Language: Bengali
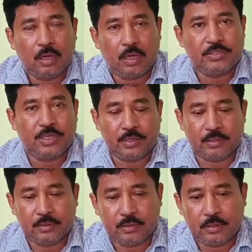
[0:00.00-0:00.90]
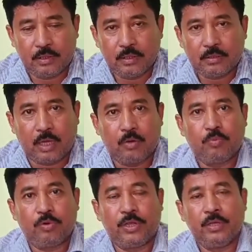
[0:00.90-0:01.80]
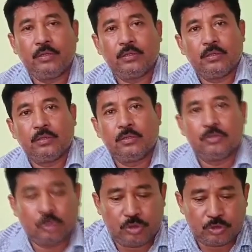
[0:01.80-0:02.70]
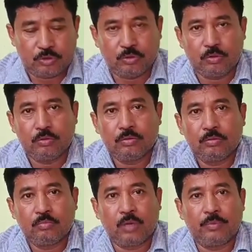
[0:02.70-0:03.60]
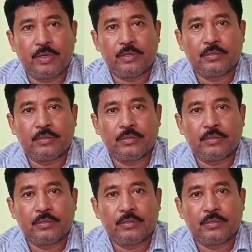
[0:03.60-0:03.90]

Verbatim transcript: এজেন্ট তার উপরে যথেষ্টভাবে